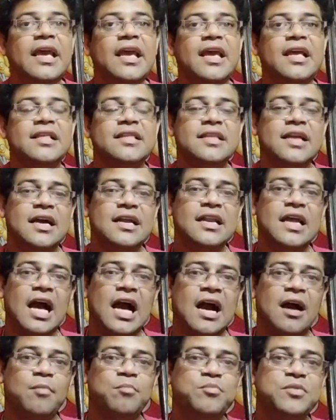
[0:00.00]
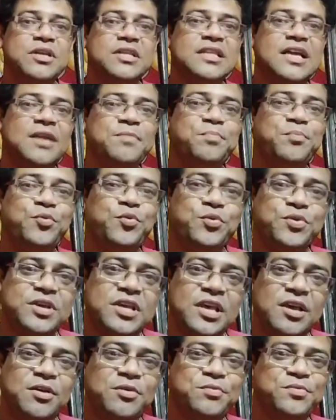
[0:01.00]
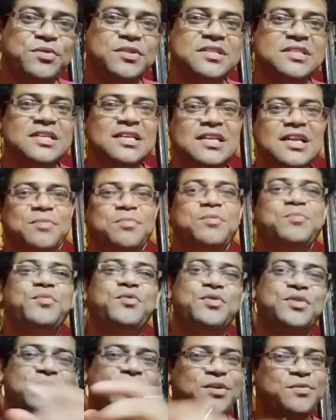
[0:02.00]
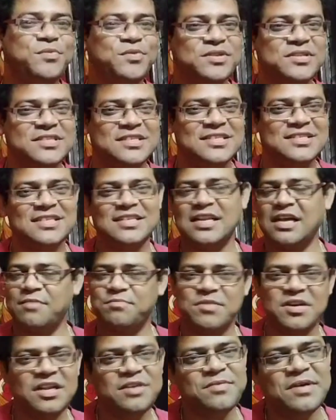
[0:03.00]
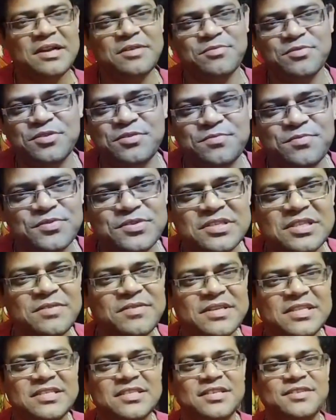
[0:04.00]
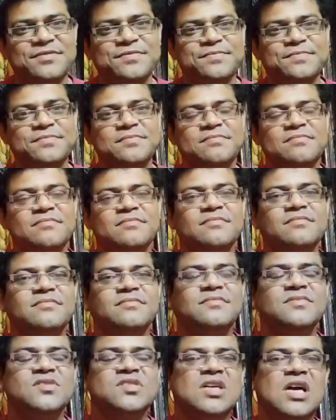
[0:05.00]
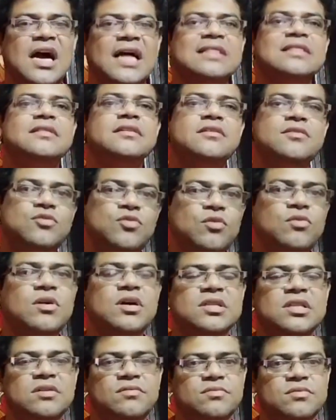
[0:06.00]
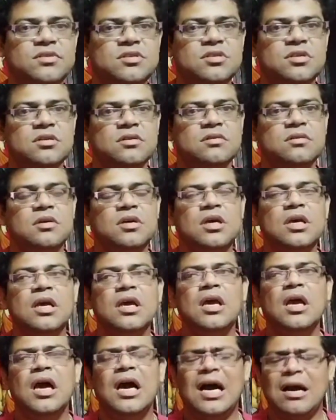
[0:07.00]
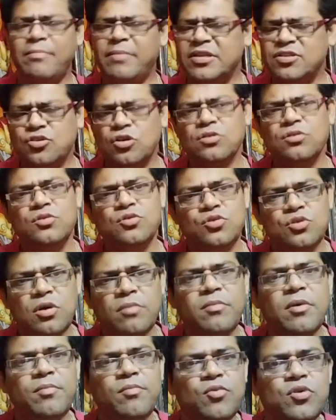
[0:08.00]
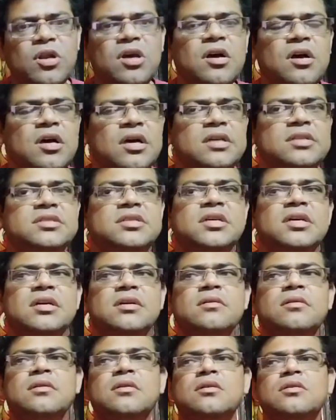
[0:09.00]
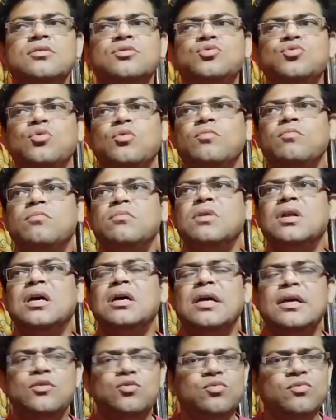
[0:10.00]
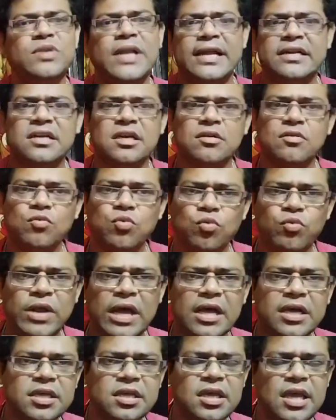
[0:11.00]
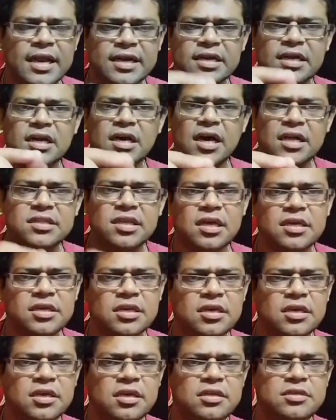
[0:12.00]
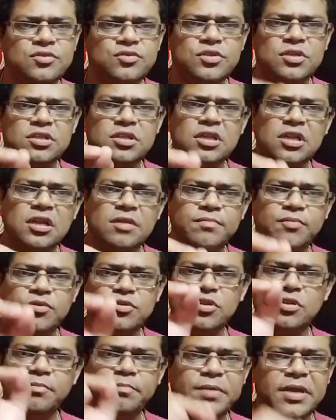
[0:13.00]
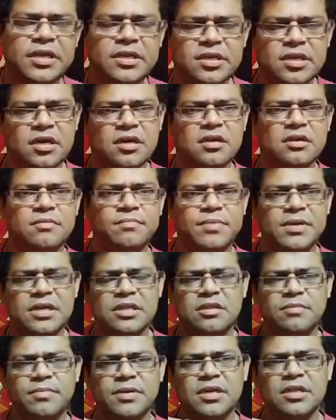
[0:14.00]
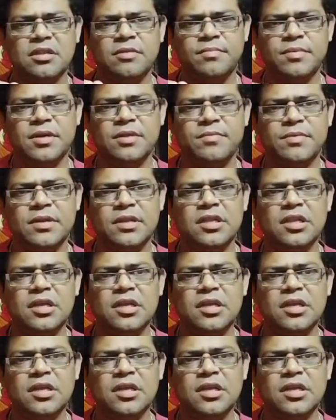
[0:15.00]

তাহলে আমি তার পক্ষে হয়ে বলছি না বিপক্ষে হয়ে বলছি সেটা আপনারাই ভালো মতন বুঝতে পারছেন আর দ্বিতীয় কথা হচ্ছে আমার যতদূর সম্ভব মনে হয় যে সোমনা শুনুন একটা ঘোড়াকে একটা গাধাকে যদি দিনের পর দিন পেটান পেটাতে পেটাতে পেটে পেটাতে